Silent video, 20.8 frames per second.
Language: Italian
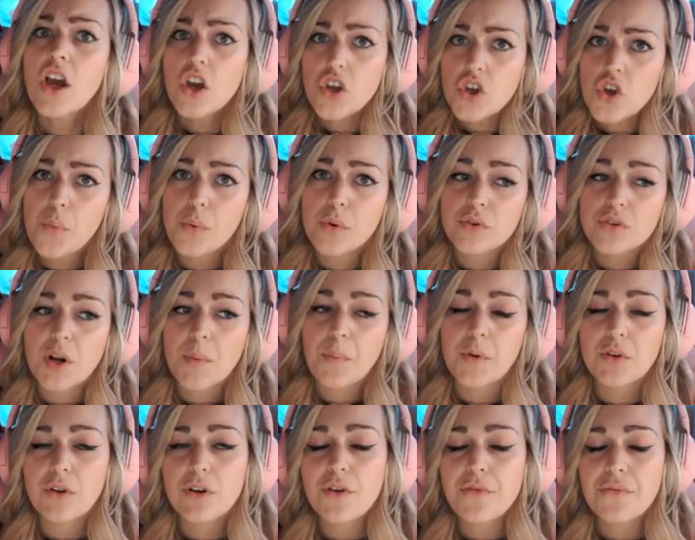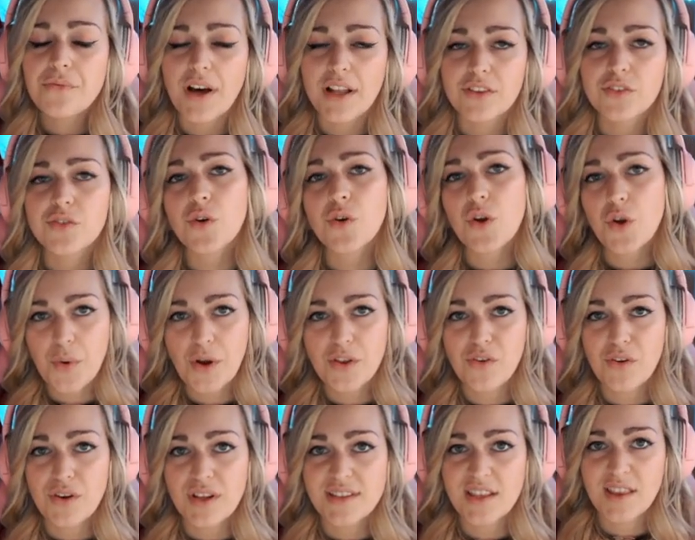Io purtroppo non l'ho fatto e
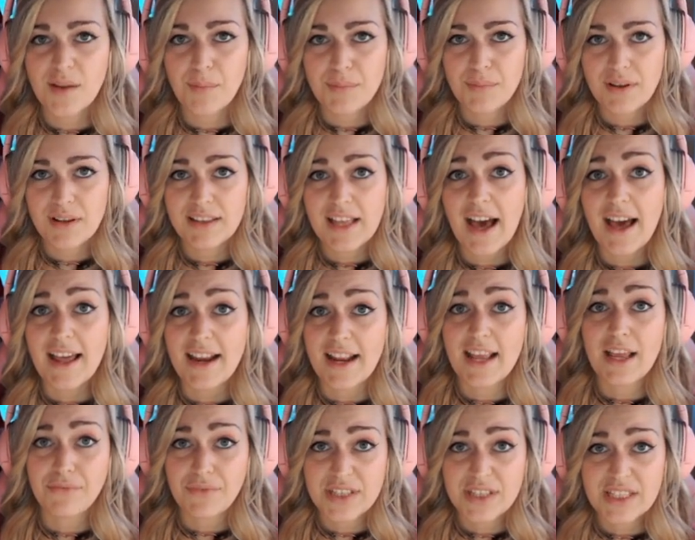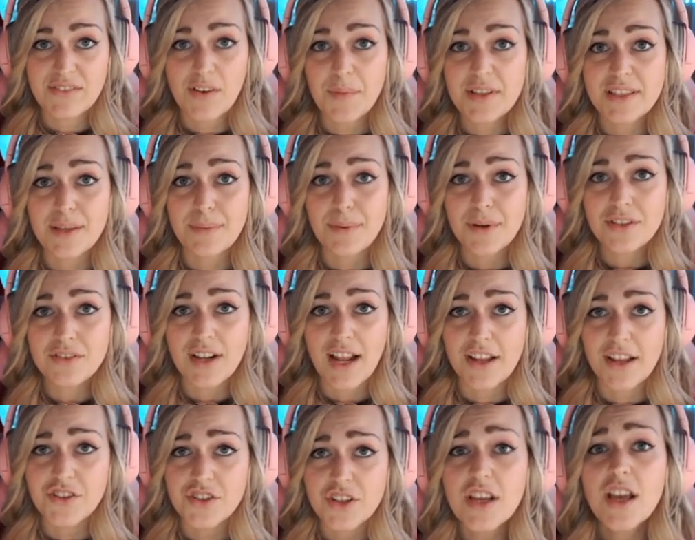quando ho iniziato a buildare effettivamente i
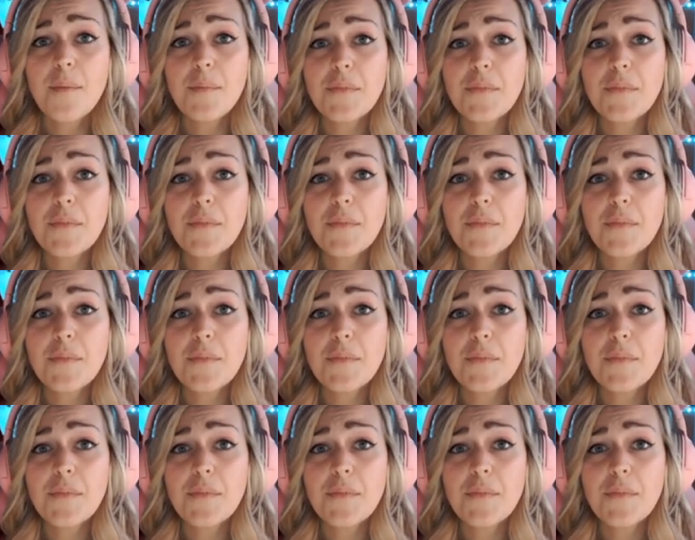personaggi